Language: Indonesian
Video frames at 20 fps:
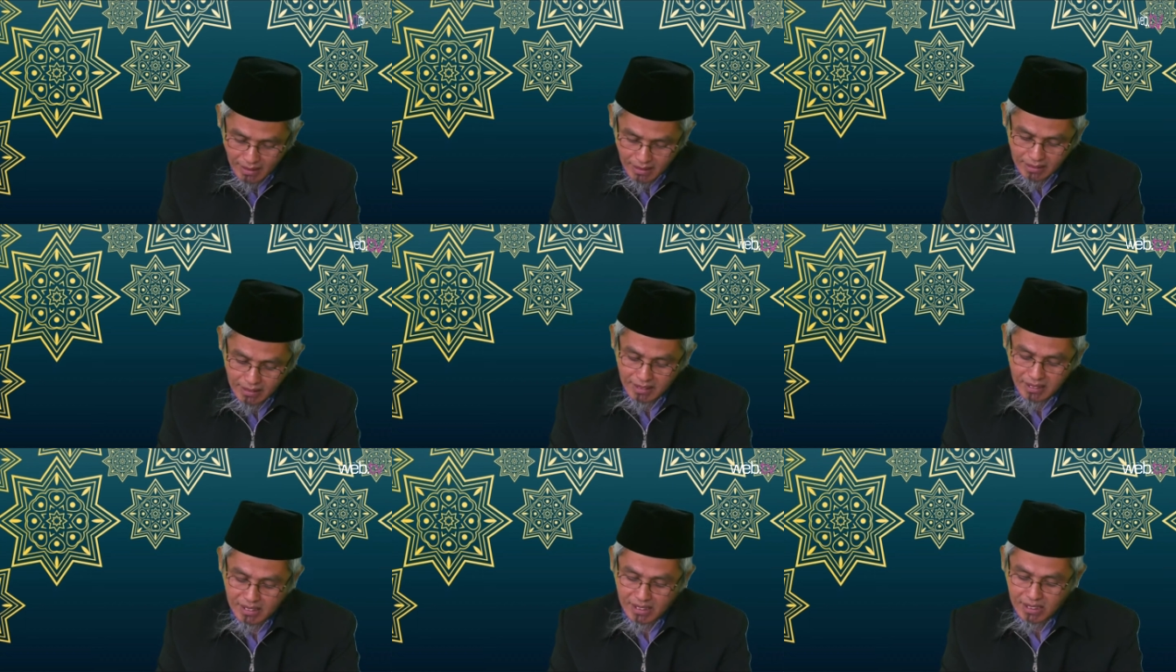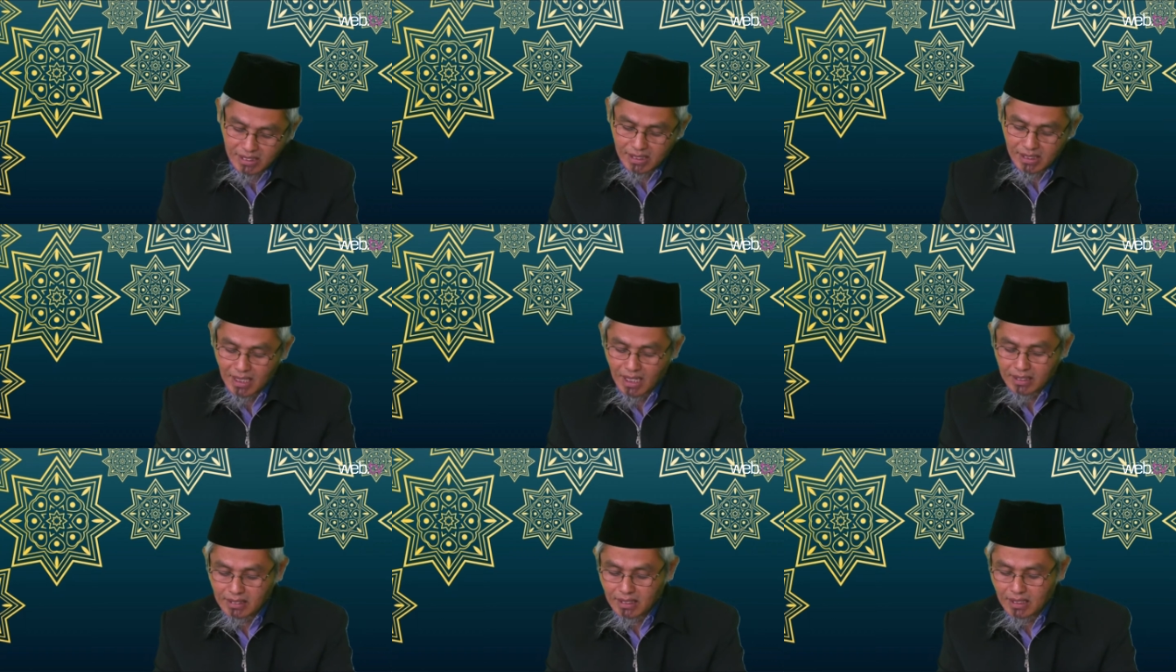Jadi di
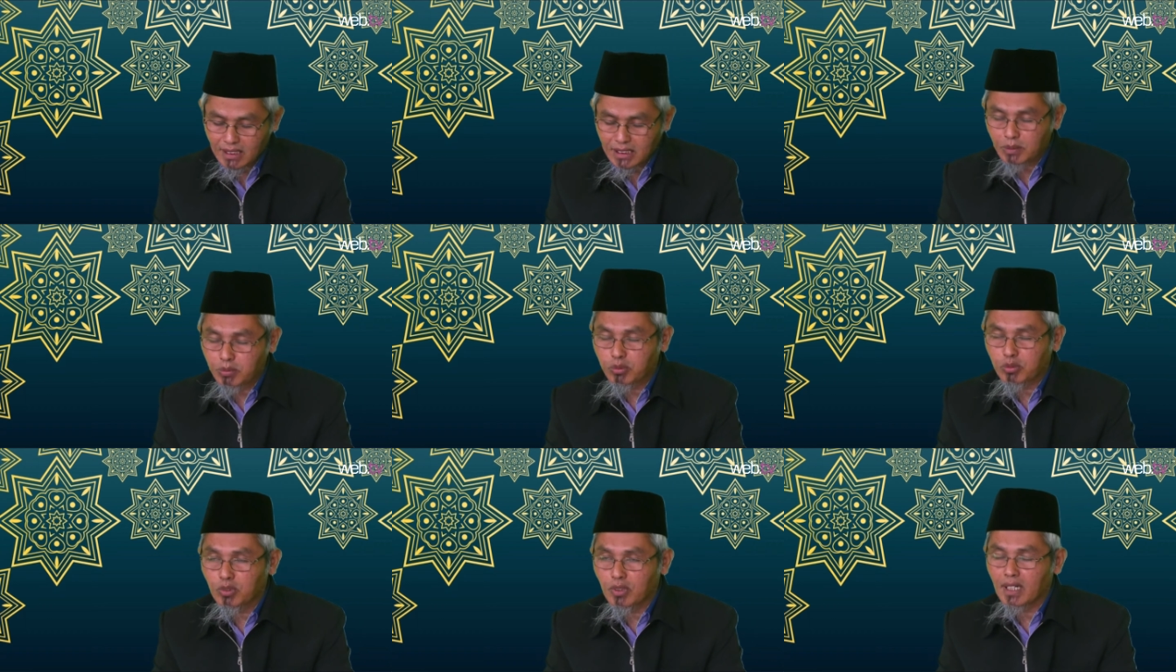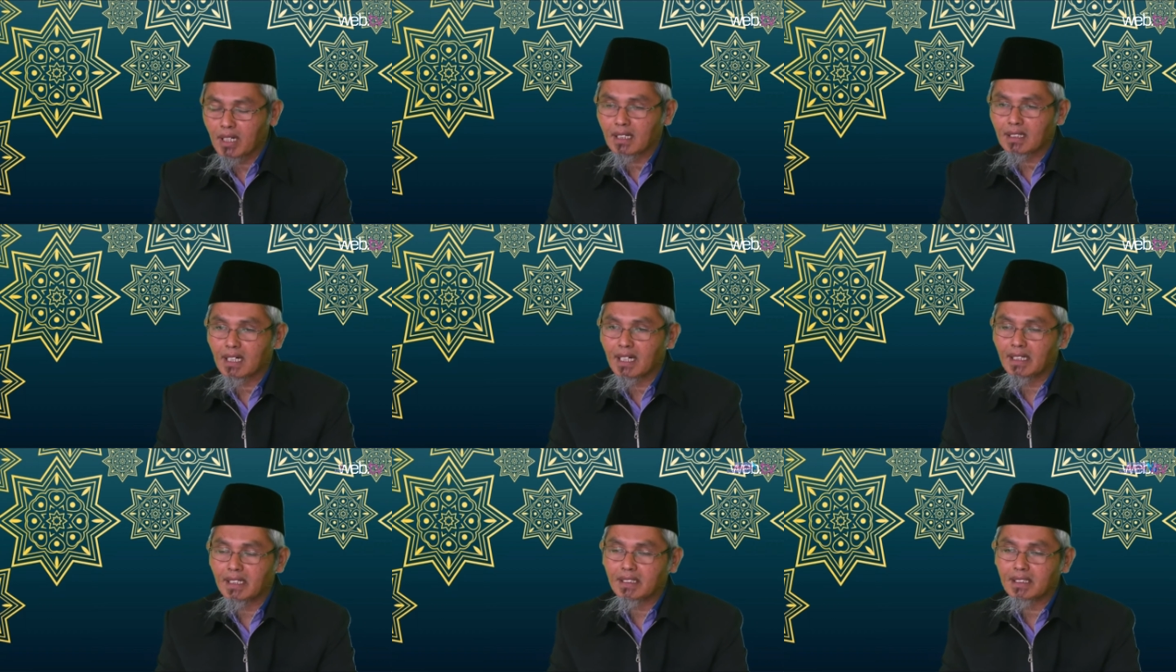sini ada sebuah
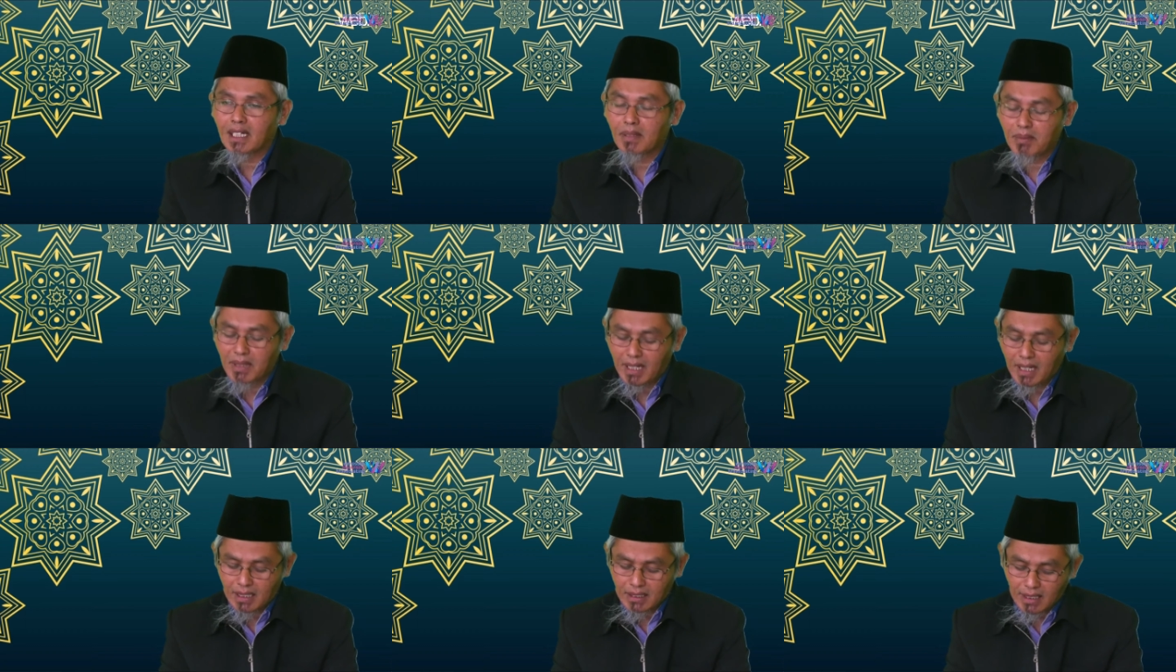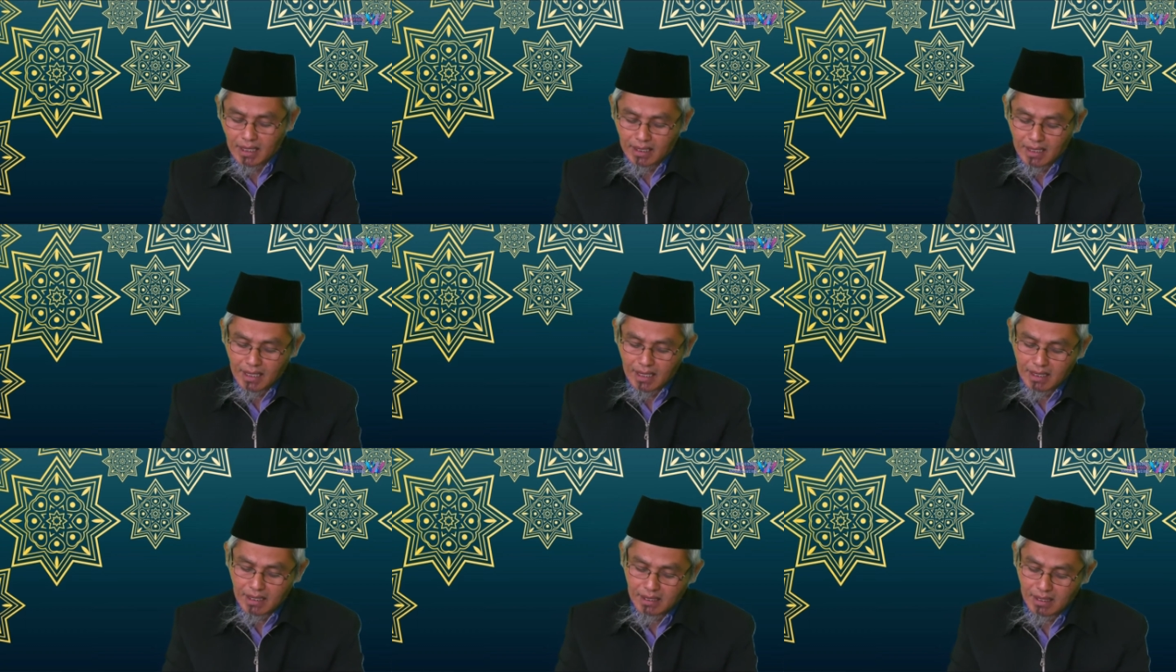kaidah
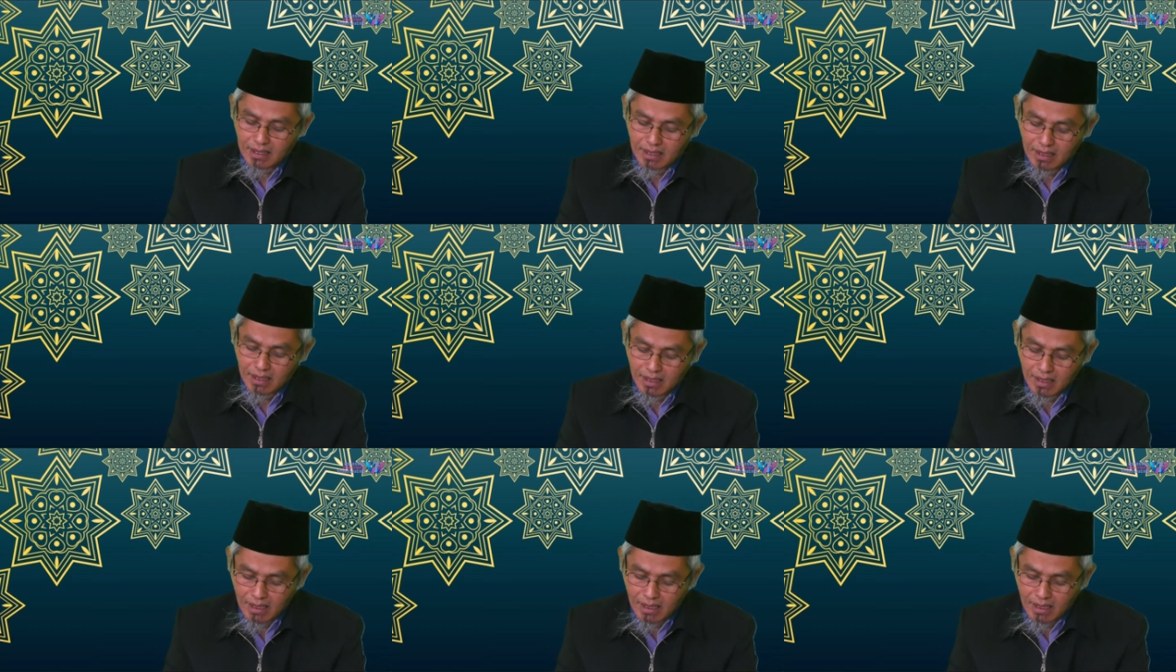mengatakan